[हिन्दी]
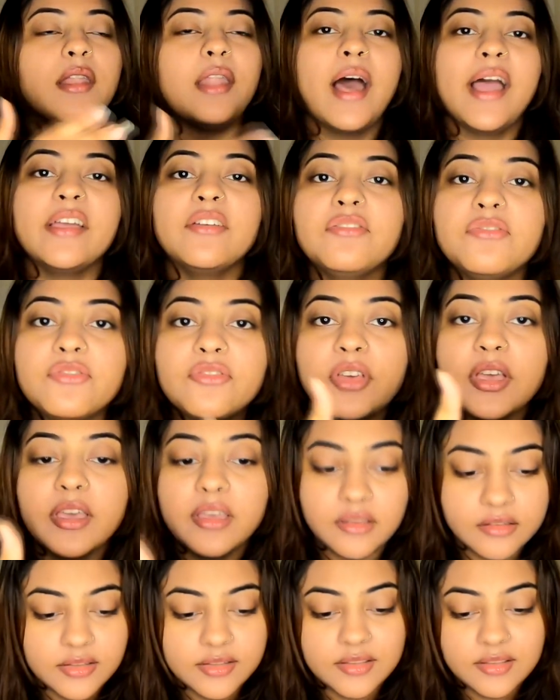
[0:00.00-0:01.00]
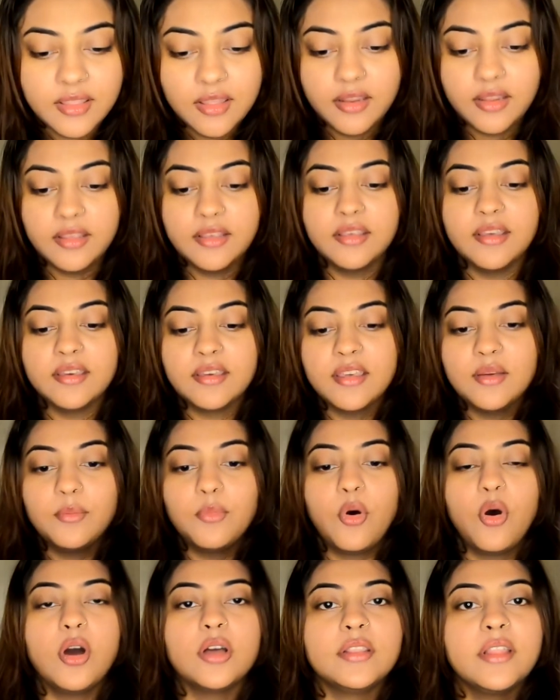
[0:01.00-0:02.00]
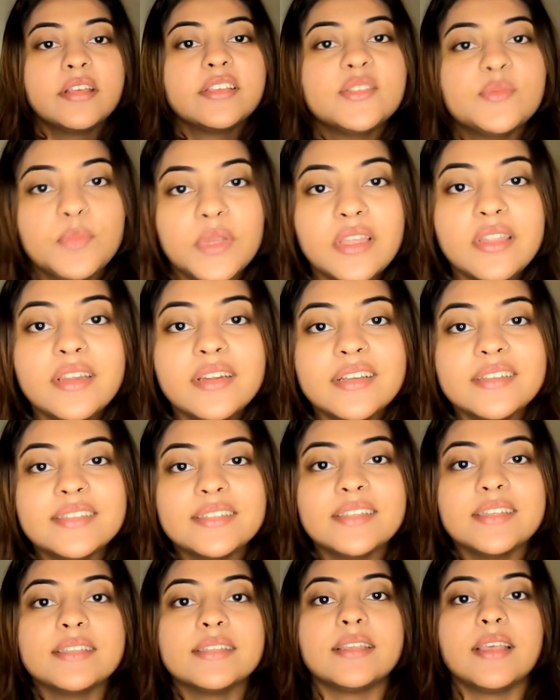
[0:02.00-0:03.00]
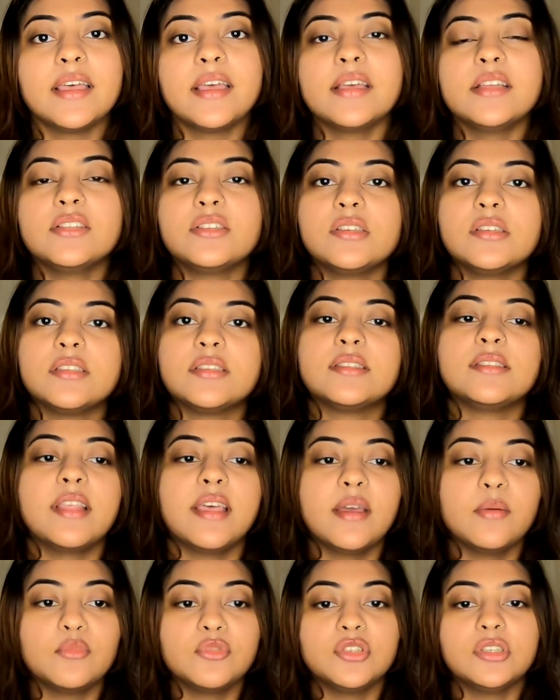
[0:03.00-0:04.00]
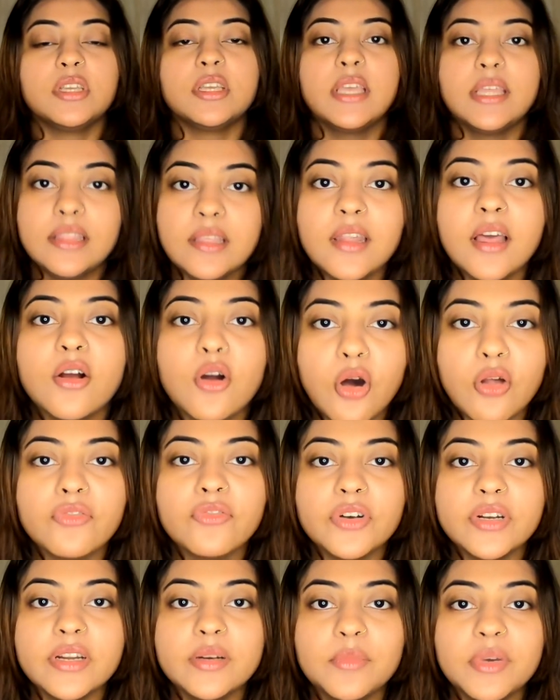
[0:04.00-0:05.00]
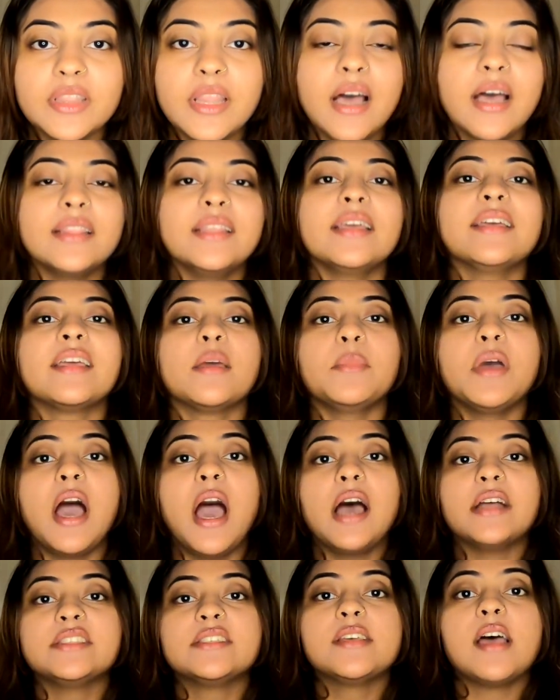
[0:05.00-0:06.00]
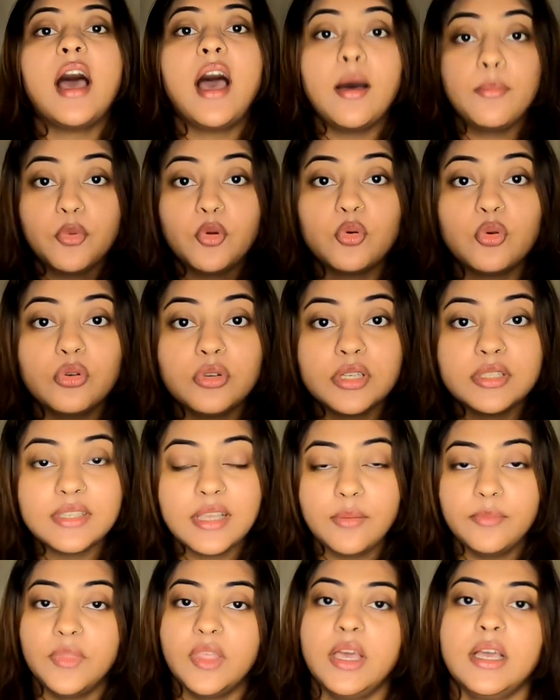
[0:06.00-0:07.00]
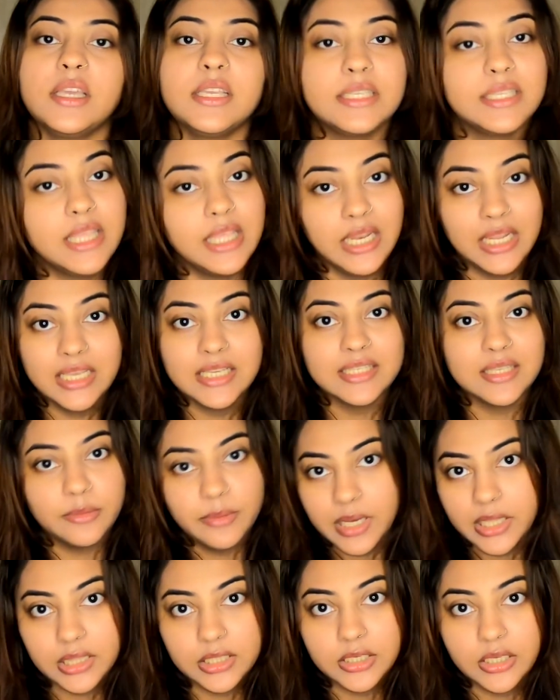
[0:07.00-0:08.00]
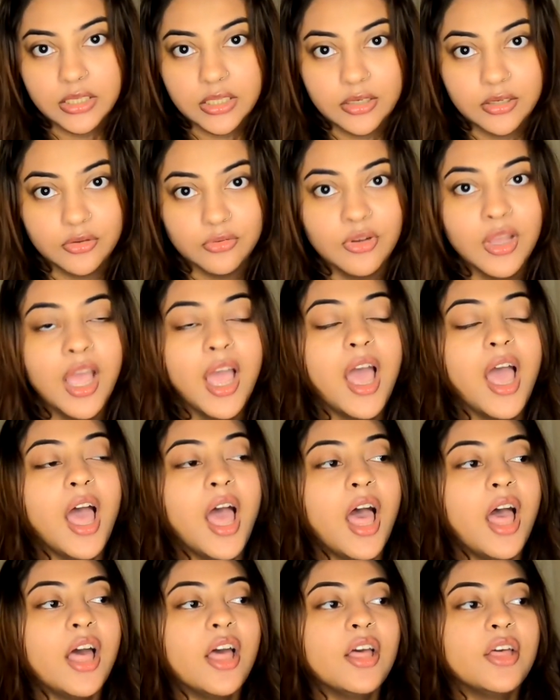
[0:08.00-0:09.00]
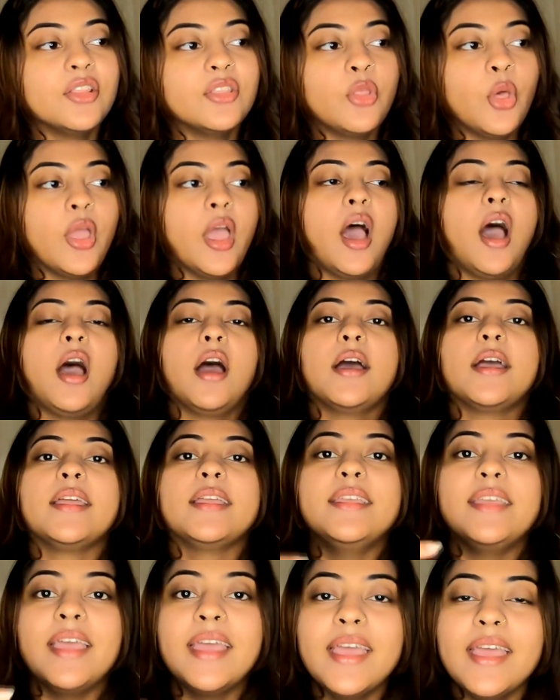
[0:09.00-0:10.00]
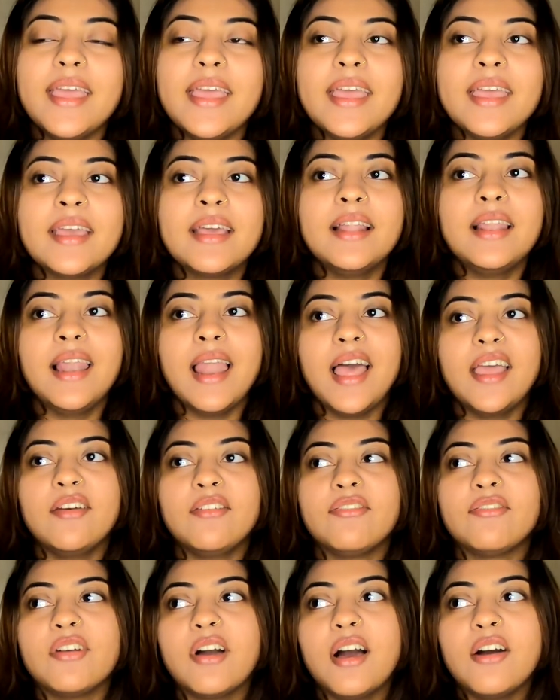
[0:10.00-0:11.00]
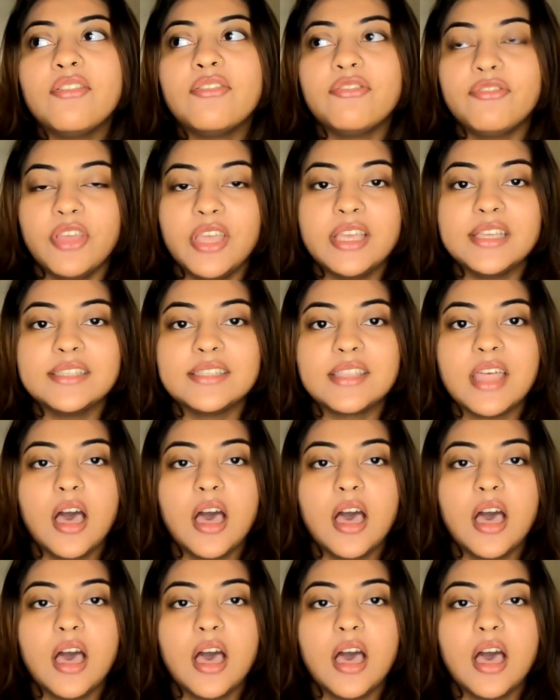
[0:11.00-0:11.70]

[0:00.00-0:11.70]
लाइफ के इस तरीके के बहुत एक्सपीरियंसेस हैं जिसने मुझे इतना कॉन्फिडेंट बता दिया कि मैं आज आप लोगों के सामने आके इस तरीके से बात कर रही तो या ये एक लाइफ का फेज